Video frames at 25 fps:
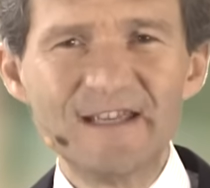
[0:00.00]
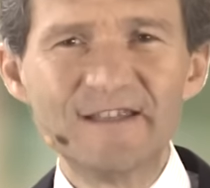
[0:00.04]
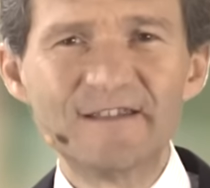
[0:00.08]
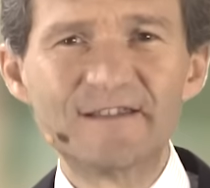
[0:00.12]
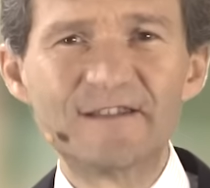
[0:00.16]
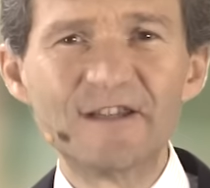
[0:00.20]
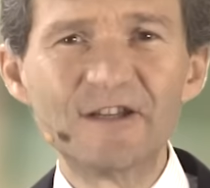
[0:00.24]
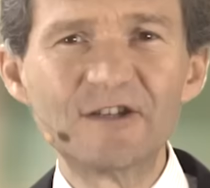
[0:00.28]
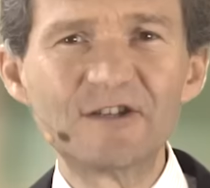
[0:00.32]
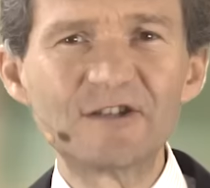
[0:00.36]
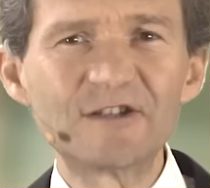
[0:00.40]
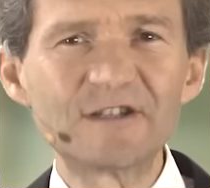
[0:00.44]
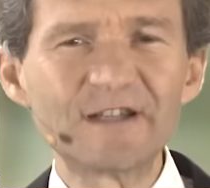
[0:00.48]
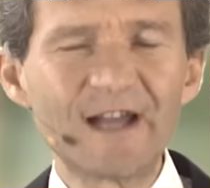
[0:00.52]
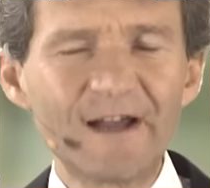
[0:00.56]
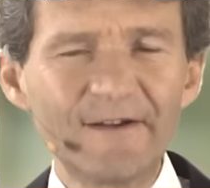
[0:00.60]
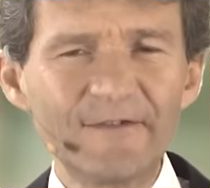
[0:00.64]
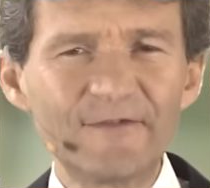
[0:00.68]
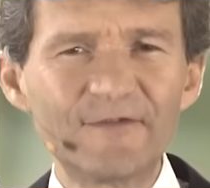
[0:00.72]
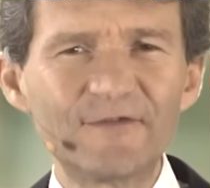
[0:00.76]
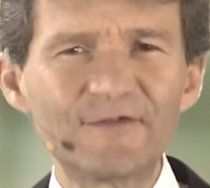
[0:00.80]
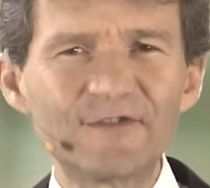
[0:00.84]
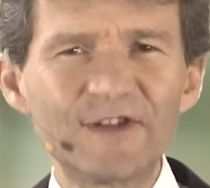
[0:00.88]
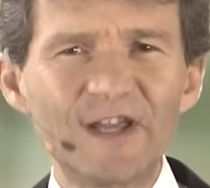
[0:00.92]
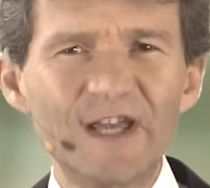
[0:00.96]
Sie
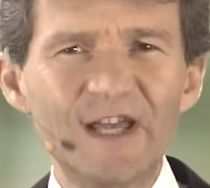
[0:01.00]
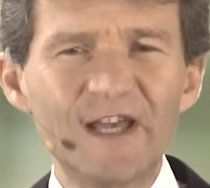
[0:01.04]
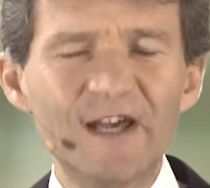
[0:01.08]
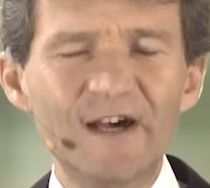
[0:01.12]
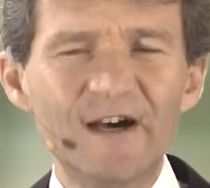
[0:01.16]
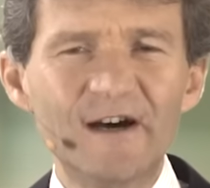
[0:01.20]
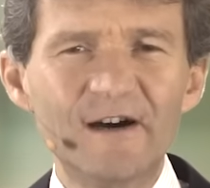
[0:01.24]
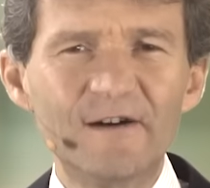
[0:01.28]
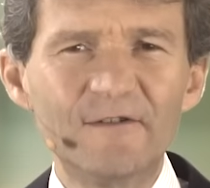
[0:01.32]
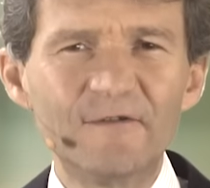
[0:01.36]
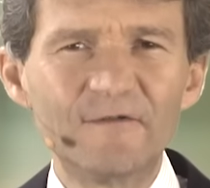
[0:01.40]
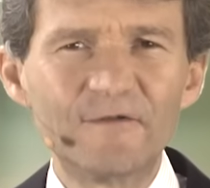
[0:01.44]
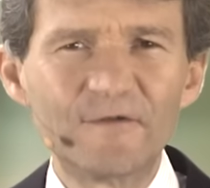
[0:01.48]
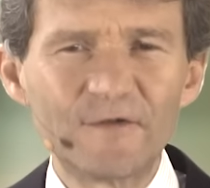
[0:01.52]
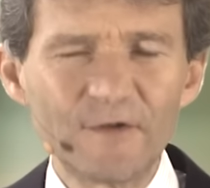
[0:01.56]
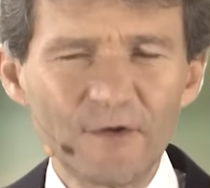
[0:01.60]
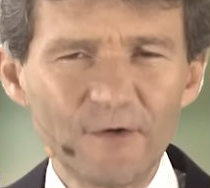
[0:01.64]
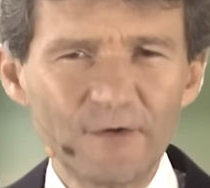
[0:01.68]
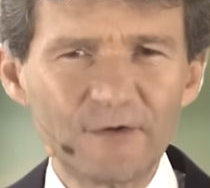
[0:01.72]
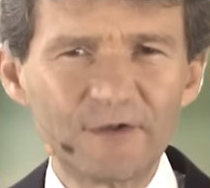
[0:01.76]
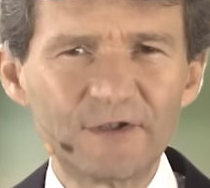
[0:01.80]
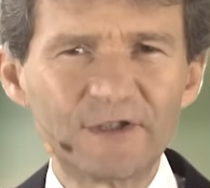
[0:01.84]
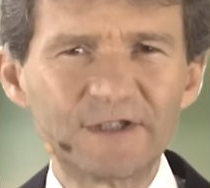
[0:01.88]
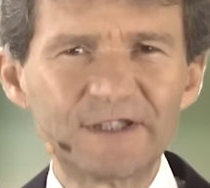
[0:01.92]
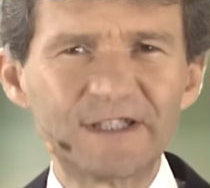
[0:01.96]
schafft
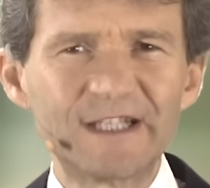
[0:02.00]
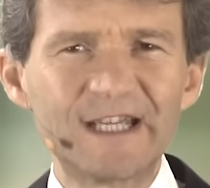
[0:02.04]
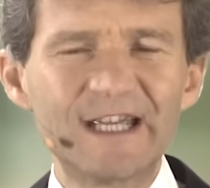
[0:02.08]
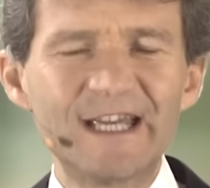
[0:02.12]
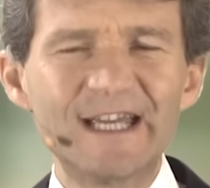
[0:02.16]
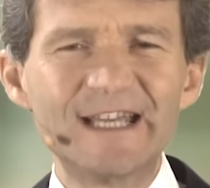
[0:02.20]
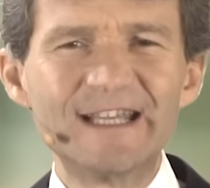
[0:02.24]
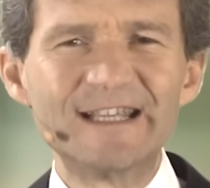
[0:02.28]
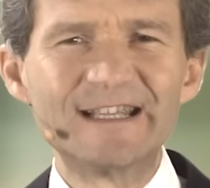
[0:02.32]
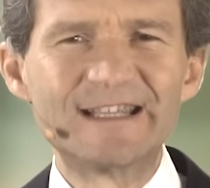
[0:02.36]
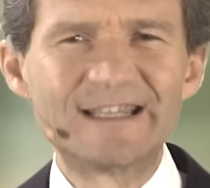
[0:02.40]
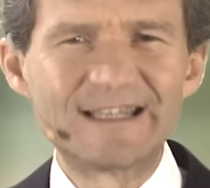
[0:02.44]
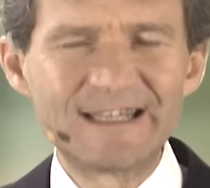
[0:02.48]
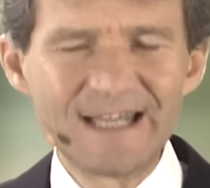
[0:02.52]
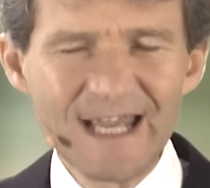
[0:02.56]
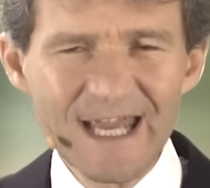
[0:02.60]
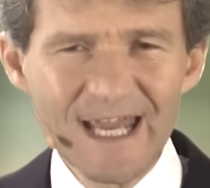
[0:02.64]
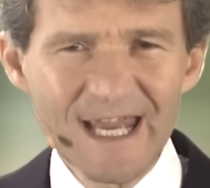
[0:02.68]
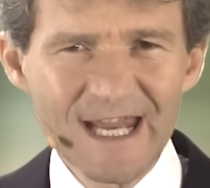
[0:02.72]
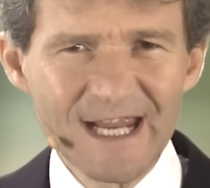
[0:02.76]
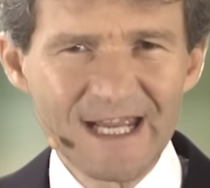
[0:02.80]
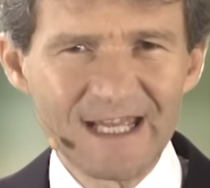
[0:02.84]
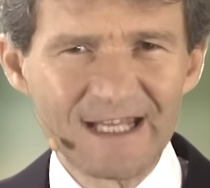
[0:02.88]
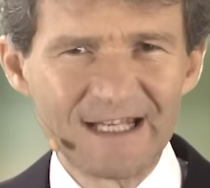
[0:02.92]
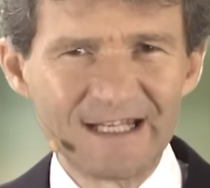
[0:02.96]
Frucht,
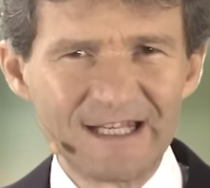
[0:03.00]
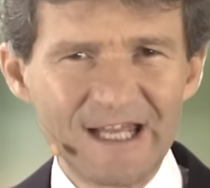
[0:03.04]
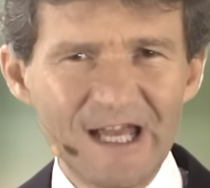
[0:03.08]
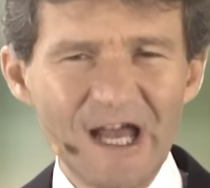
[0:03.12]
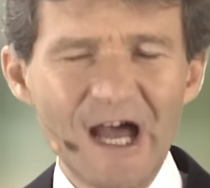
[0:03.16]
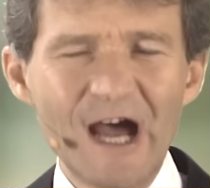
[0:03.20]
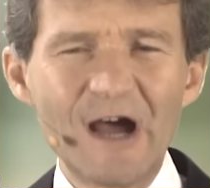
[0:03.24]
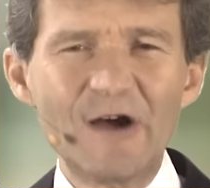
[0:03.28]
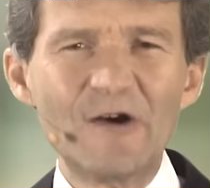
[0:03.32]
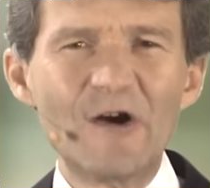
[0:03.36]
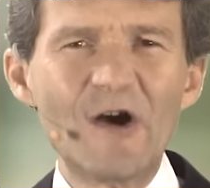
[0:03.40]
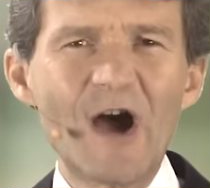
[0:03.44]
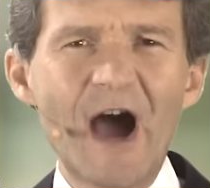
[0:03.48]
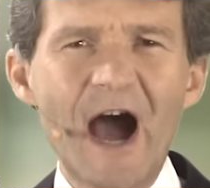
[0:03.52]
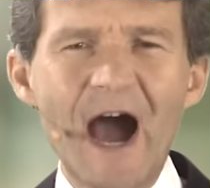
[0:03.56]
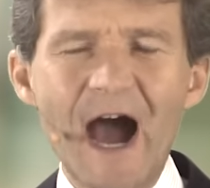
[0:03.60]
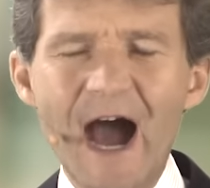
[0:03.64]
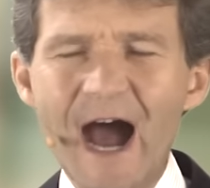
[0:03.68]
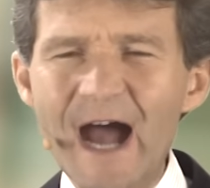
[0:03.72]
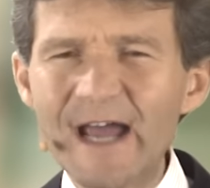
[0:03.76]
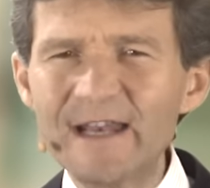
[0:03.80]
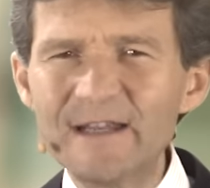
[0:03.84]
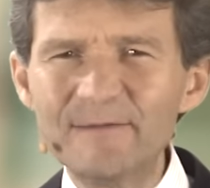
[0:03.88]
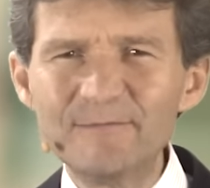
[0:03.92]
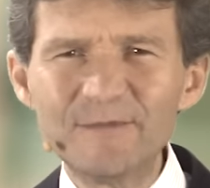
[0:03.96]
Segen,
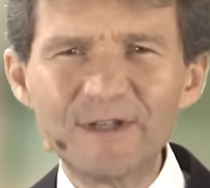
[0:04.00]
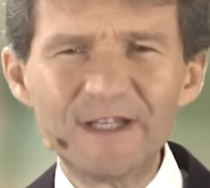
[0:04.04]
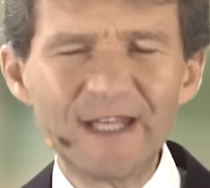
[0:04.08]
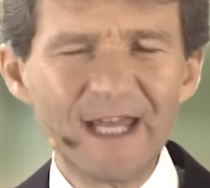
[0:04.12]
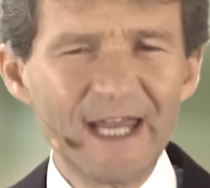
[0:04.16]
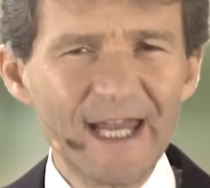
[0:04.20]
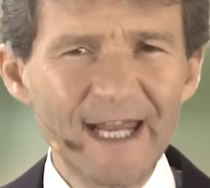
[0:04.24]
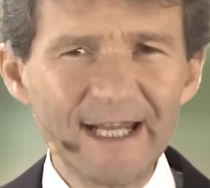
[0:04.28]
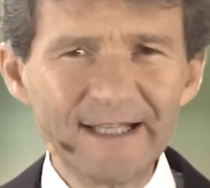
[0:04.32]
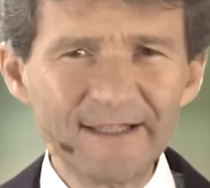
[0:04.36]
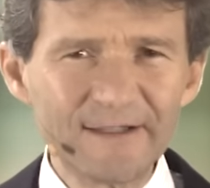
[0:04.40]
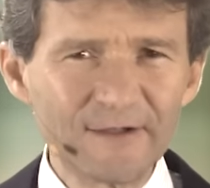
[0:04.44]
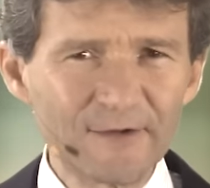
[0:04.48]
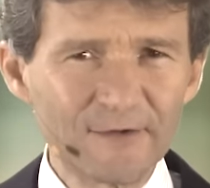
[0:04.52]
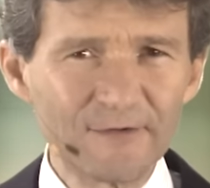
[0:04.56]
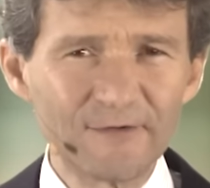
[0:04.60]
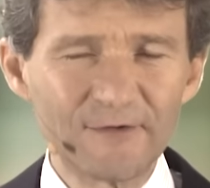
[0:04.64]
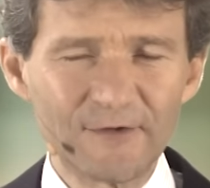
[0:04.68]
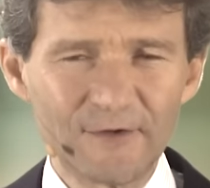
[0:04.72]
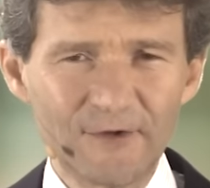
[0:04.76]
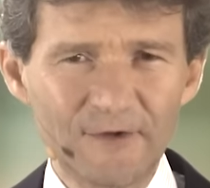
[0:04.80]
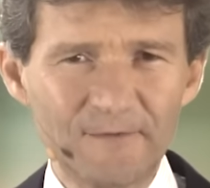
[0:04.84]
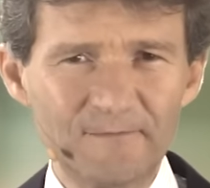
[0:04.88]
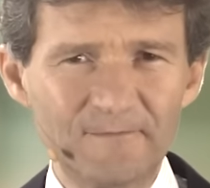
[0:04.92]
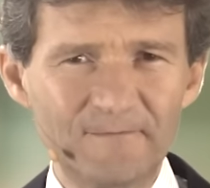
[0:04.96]
einem jeden
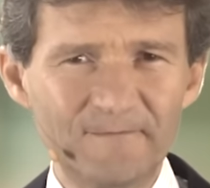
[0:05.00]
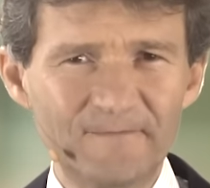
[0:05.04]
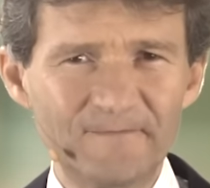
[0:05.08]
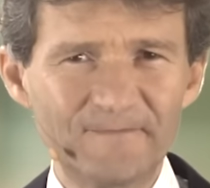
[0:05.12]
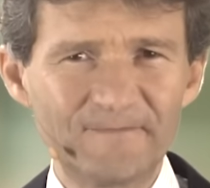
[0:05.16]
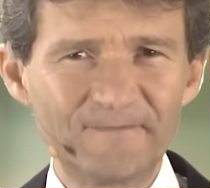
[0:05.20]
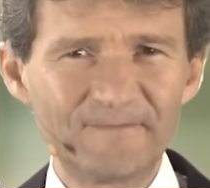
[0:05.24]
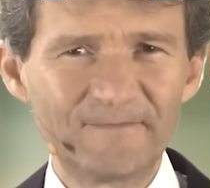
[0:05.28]
rundum.